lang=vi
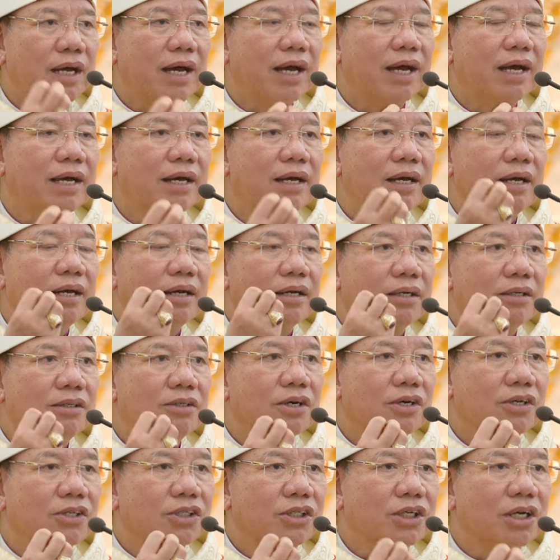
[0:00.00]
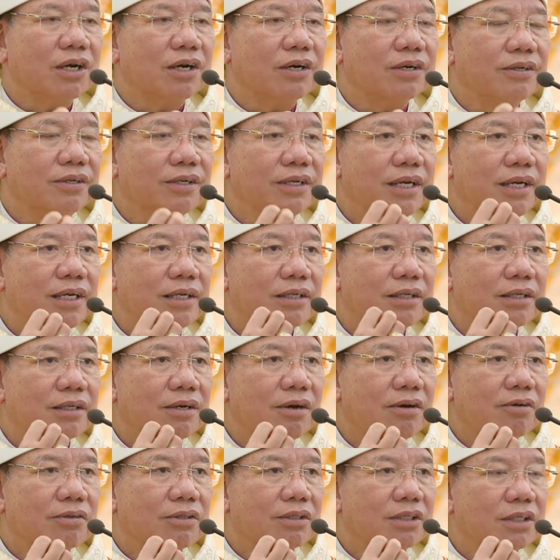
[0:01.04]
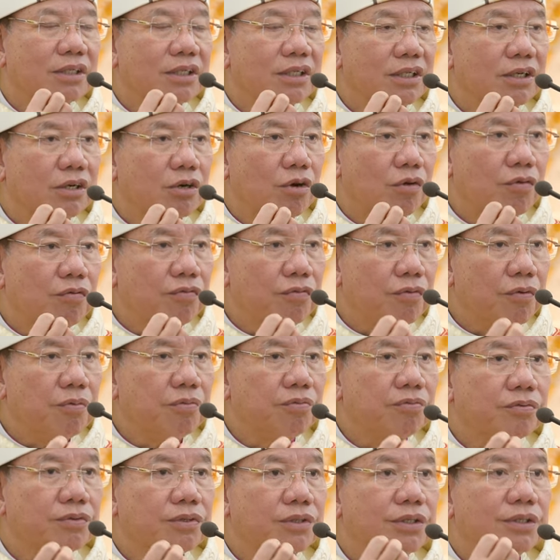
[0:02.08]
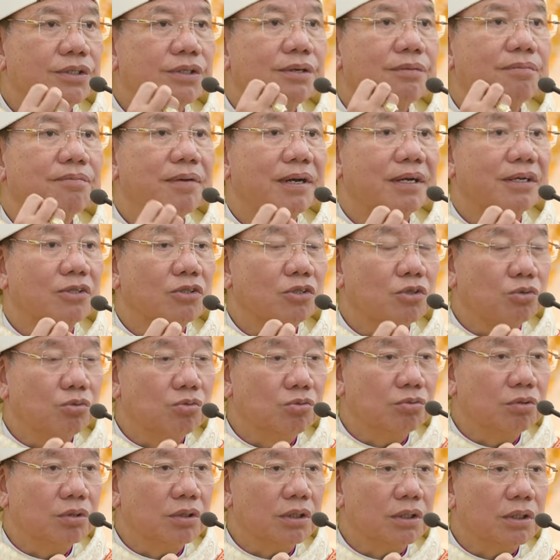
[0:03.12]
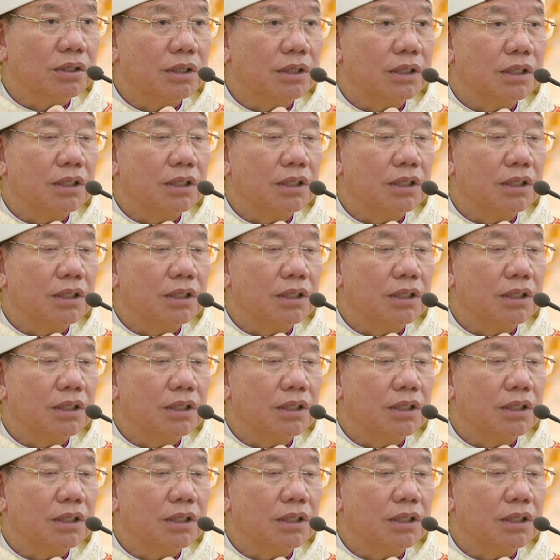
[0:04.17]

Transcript: ta được trở nên con người có phúc trước mặt Chúa.